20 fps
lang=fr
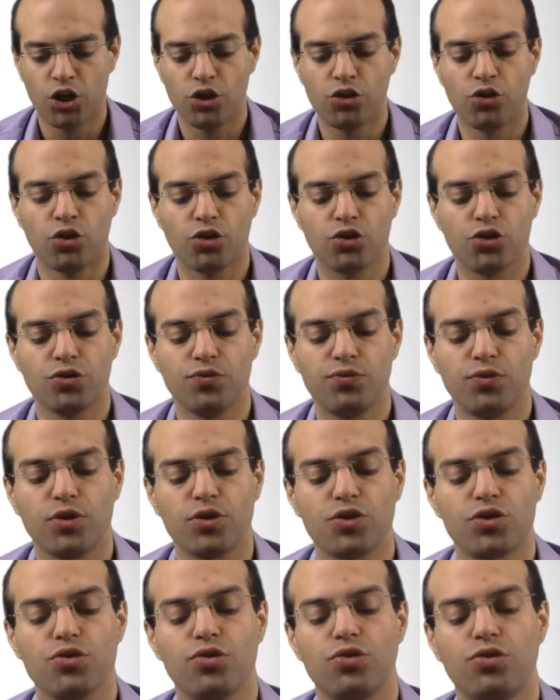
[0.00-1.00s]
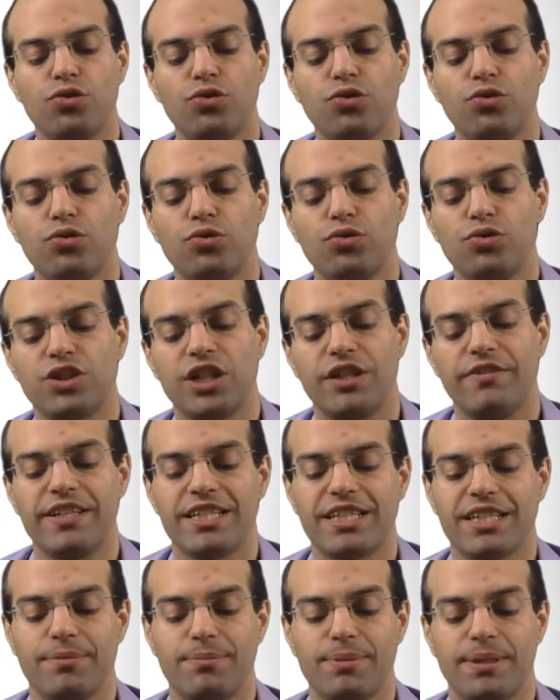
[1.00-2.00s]
Donc une fonction
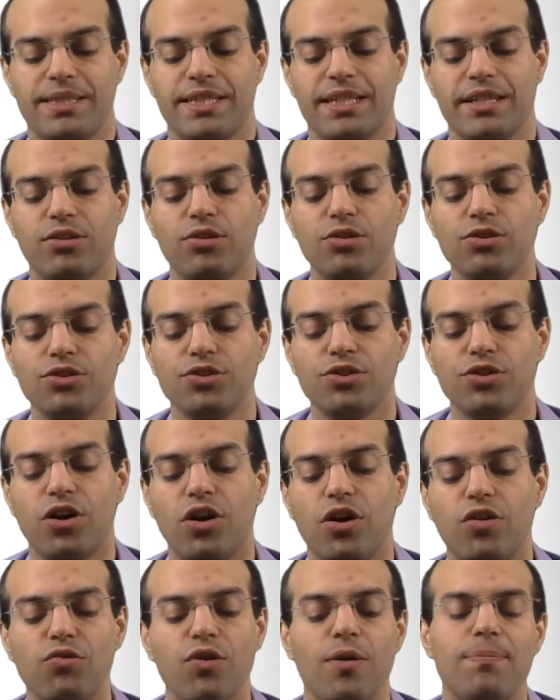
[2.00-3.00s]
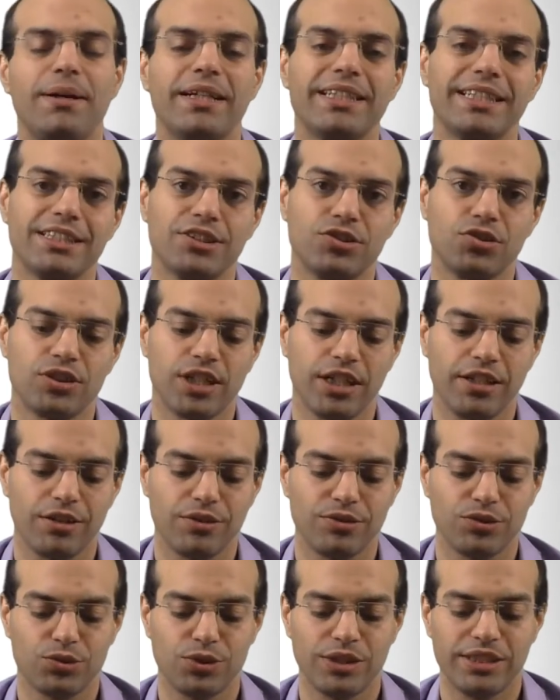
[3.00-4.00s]
JavaScript asynchrone ne renvoie pas de résultat
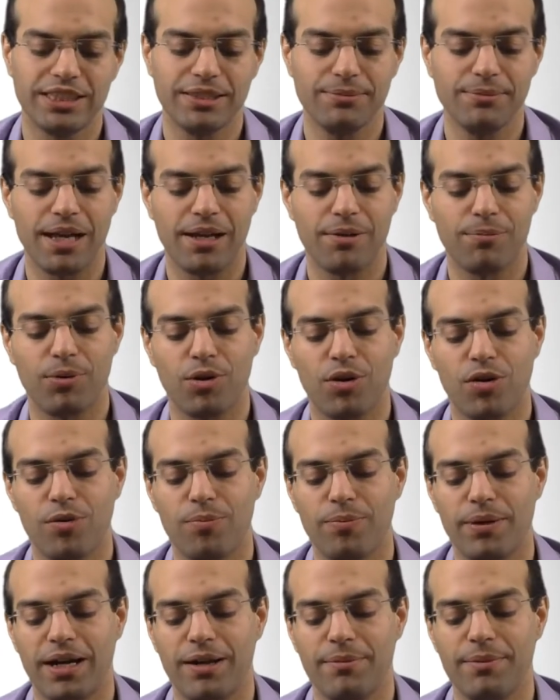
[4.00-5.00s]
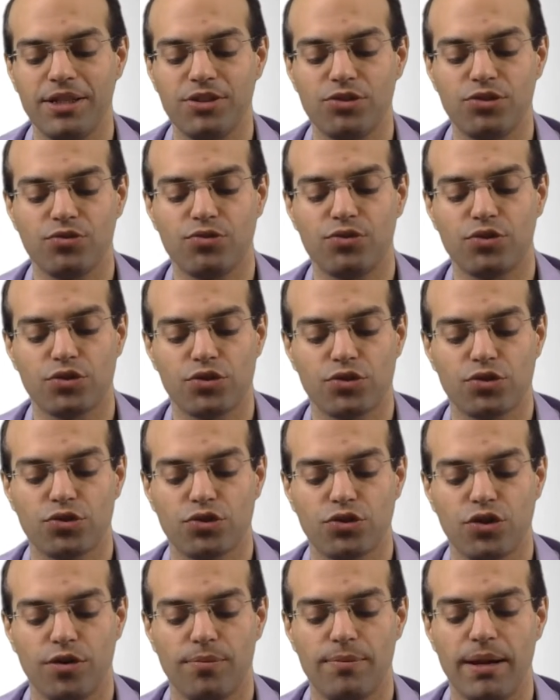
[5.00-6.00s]
comme je vous le dis, mais elle prend en paramètre une fonction de
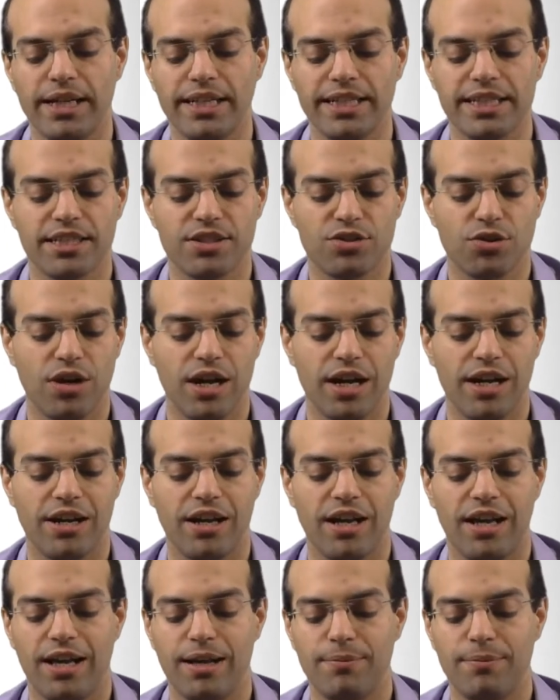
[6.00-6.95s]
callback qui sera